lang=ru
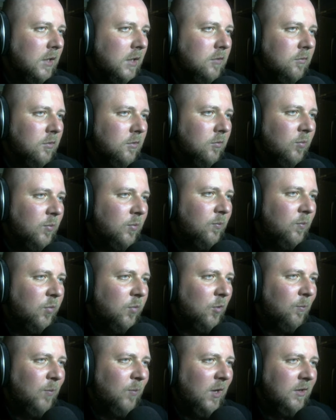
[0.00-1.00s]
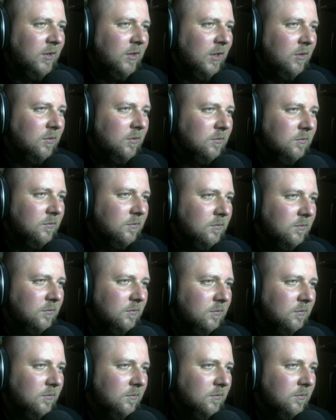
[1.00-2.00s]
Как его? По портал.
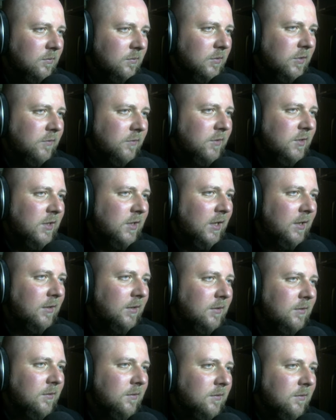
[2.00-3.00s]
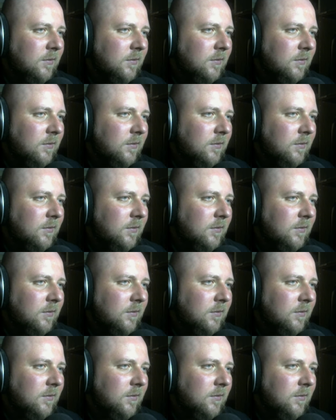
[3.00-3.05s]
Звезда.